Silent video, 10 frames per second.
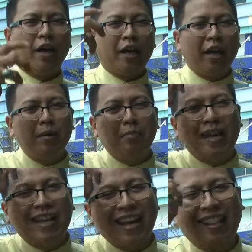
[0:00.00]
ini
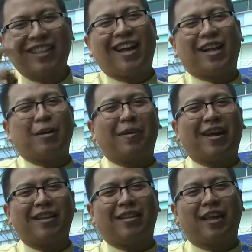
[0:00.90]
mengingatkan kepada
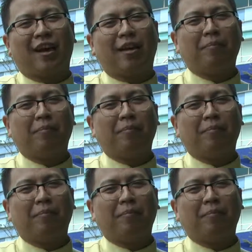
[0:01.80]
kita.